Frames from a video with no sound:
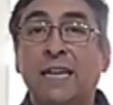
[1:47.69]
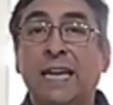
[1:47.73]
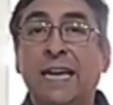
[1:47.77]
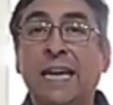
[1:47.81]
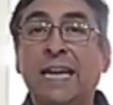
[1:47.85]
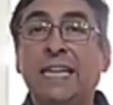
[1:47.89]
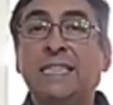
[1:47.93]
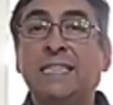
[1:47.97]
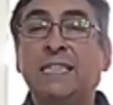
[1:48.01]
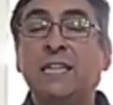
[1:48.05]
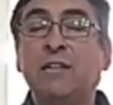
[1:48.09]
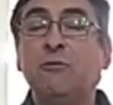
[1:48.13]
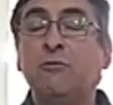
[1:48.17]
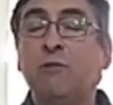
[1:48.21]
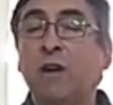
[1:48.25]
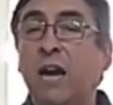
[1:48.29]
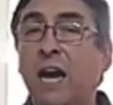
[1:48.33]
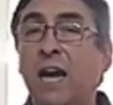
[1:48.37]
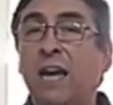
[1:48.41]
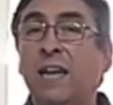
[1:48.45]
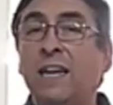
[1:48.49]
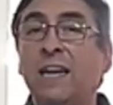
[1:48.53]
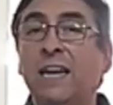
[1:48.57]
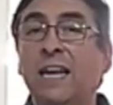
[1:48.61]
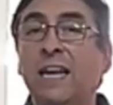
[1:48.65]
Ese
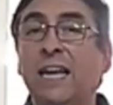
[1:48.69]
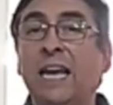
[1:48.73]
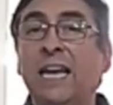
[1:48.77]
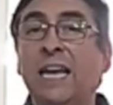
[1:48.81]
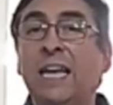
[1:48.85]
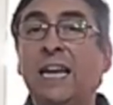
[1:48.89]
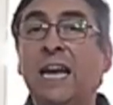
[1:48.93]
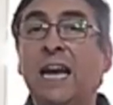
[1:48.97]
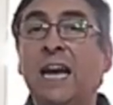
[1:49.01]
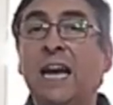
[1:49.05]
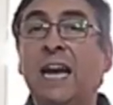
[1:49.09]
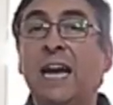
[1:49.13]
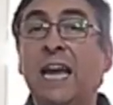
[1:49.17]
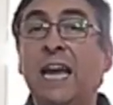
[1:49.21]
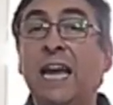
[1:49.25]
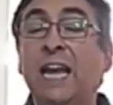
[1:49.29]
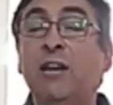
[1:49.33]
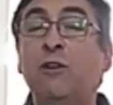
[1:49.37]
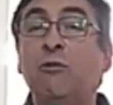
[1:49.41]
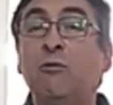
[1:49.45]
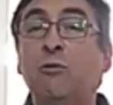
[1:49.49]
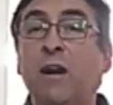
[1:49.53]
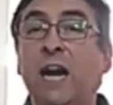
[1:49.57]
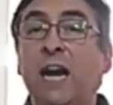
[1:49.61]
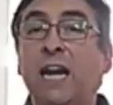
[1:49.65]
lugar era el
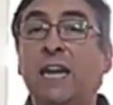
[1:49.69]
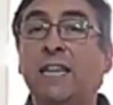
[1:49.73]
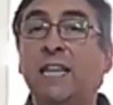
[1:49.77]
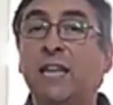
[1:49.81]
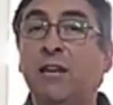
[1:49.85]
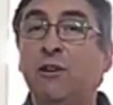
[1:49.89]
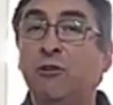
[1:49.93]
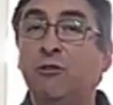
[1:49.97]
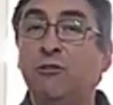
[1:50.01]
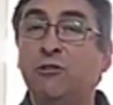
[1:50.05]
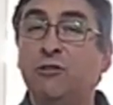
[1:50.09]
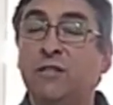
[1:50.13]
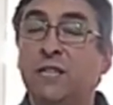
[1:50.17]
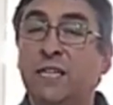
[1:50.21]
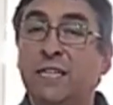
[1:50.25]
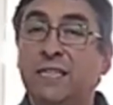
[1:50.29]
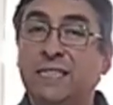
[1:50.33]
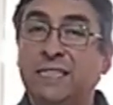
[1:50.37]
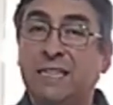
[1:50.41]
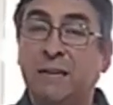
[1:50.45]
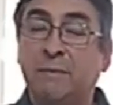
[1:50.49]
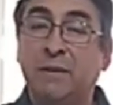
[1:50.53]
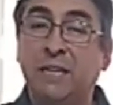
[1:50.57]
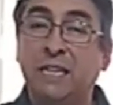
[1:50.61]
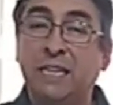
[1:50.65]
lugar de los
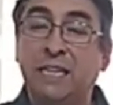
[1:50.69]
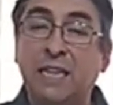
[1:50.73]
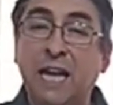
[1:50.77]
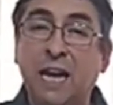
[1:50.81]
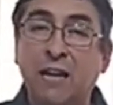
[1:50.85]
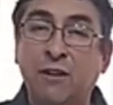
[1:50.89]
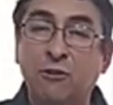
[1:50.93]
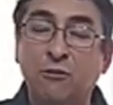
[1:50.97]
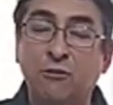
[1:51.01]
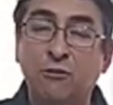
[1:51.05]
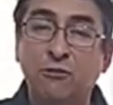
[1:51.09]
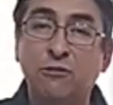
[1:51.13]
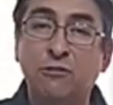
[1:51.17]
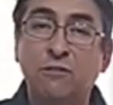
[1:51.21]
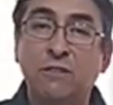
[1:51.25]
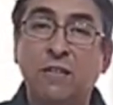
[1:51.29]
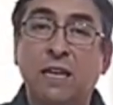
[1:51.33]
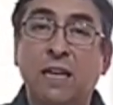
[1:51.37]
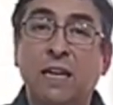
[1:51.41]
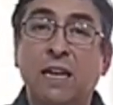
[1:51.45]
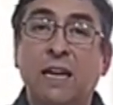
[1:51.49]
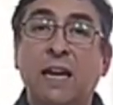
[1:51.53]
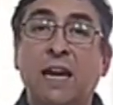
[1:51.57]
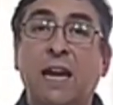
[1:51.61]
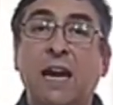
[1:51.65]
samaritanos.
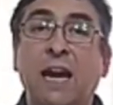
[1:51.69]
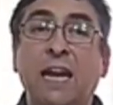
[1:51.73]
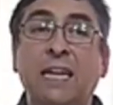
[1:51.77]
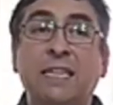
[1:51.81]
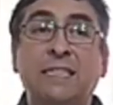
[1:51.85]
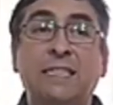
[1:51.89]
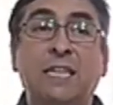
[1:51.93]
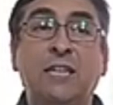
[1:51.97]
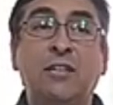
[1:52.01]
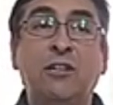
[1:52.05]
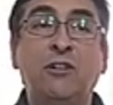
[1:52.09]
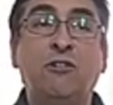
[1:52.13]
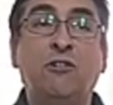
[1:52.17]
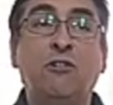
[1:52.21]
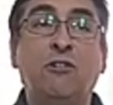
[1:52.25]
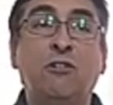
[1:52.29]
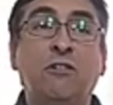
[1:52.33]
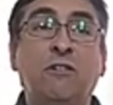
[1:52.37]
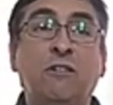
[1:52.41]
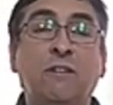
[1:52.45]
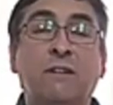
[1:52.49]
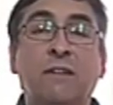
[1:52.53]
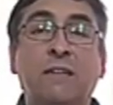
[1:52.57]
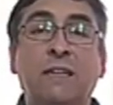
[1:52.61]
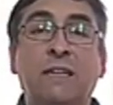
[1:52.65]
Al
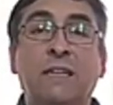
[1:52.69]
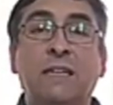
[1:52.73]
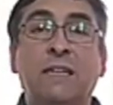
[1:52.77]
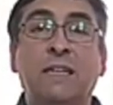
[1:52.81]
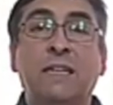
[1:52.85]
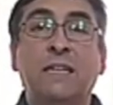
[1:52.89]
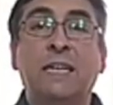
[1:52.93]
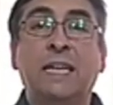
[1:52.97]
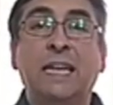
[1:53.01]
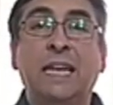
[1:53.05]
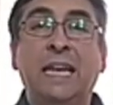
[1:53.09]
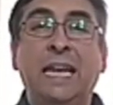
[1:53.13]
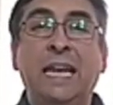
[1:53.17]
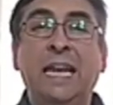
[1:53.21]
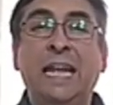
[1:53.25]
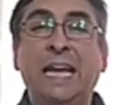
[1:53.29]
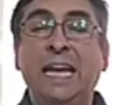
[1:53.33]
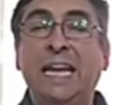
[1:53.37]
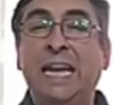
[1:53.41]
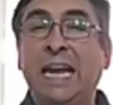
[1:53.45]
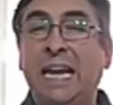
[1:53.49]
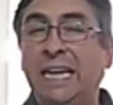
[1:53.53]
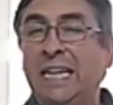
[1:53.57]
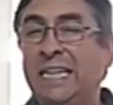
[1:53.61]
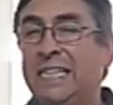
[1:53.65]
Señor le
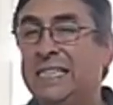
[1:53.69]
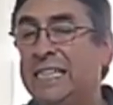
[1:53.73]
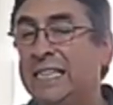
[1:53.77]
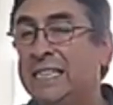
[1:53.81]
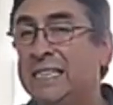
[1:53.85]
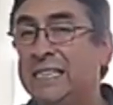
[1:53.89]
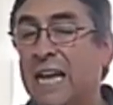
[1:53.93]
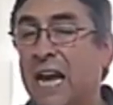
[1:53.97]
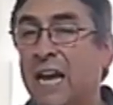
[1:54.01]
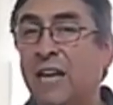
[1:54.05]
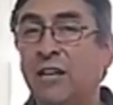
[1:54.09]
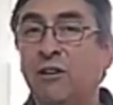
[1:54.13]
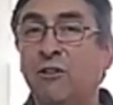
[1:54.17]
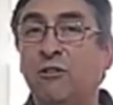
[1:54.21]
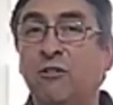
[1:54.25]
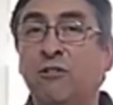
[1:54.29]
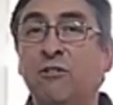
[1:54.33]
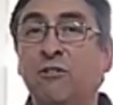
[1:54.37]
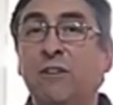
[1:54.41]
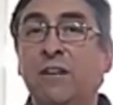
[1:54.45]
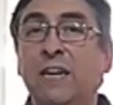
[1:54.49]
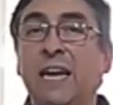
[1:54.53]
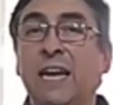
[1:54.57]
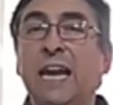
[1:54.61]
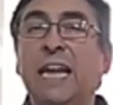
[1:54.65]
era
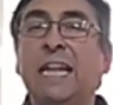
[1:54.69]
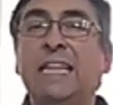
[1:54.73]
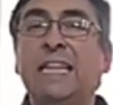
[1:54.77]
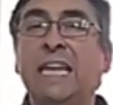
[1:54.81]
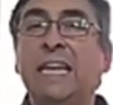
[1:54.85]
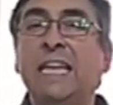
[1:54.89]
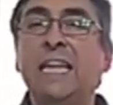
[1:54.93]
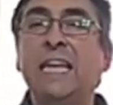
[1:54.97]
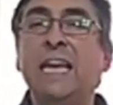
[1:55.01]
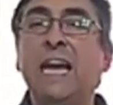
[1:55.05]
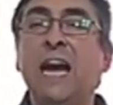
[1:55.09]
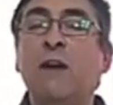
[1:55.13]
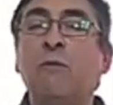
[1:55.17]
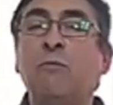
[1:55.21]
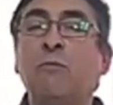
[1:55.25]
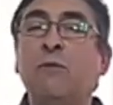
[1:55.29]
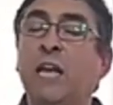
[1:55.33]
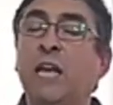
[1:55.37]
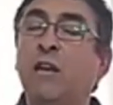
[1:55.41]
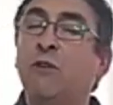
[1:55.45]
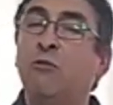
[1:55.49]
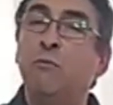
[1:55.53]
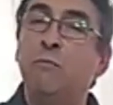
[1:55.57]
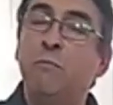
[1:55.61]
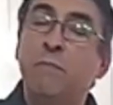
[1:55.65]
necesario, él tenía una
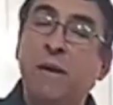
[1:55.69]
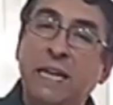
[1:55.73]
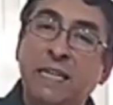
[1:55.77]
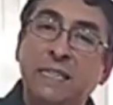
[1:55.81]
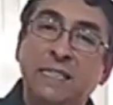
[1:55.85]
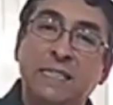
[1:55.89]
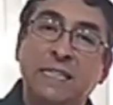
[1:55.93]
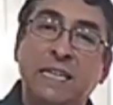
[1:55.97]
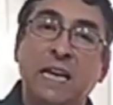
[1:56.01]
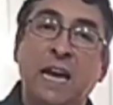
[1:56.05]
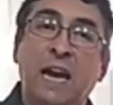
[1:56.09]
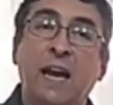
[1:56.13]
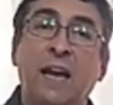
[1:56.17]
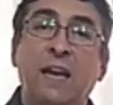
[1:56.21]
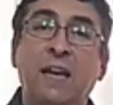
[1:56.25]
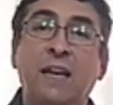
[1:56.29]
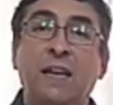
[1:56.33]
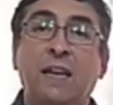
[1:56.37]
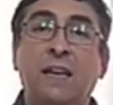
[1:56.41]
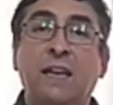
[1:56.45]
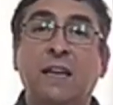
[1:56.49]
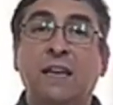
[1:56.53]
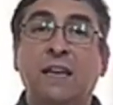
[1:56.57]
incumbencia.